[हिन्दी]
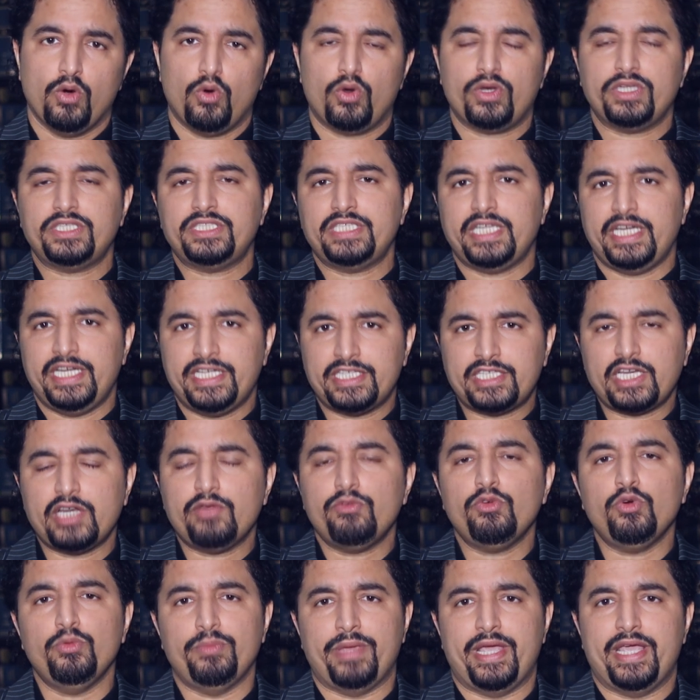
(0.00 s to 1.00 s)
और इस
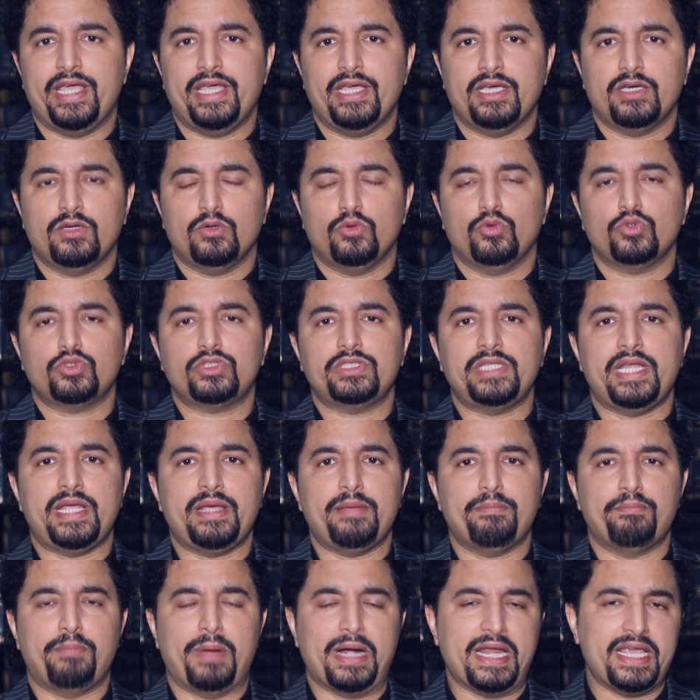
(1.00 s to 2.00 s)
इंटरव्यू में
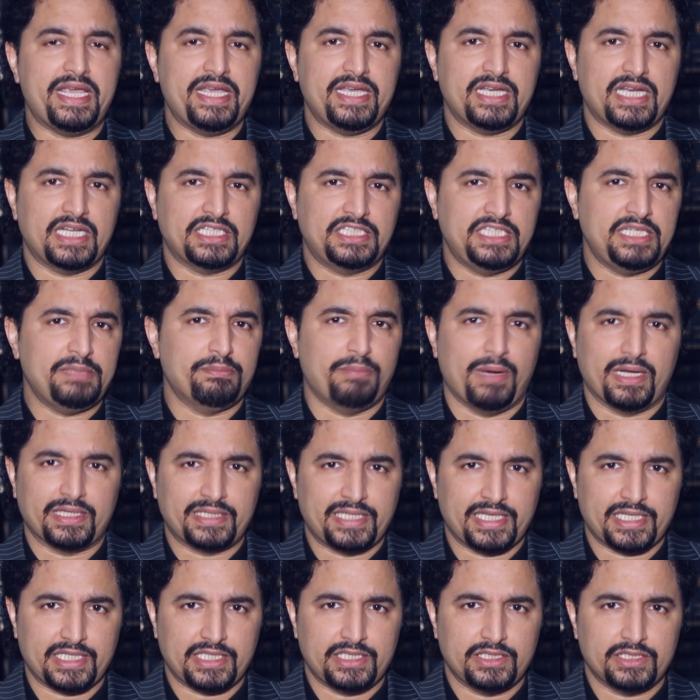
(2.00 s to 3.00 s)
उसने बड़ी अजीब
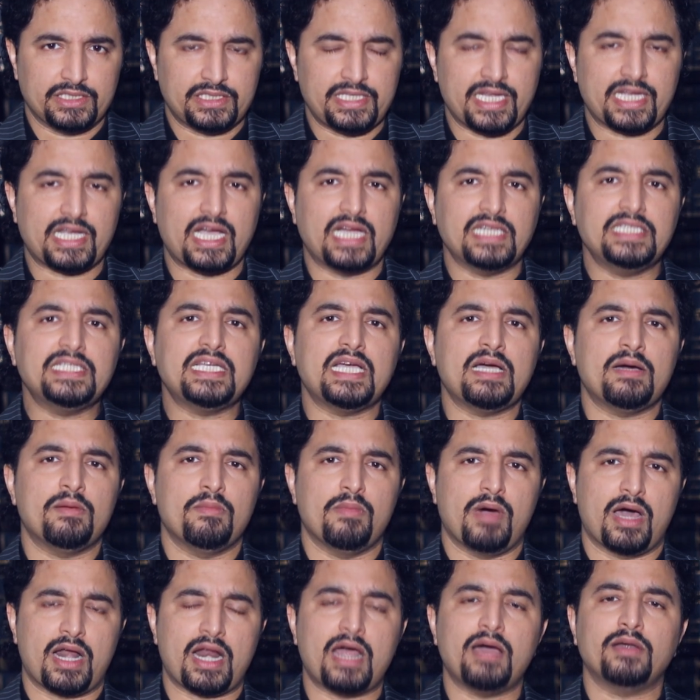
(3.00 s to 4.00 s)
बातें की इसने कहा जी कि
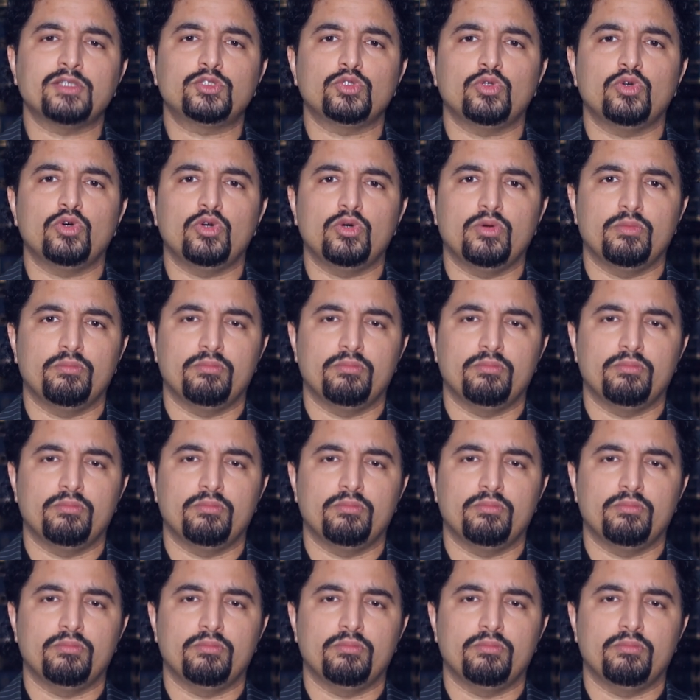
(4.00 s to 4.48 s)
हमारा जो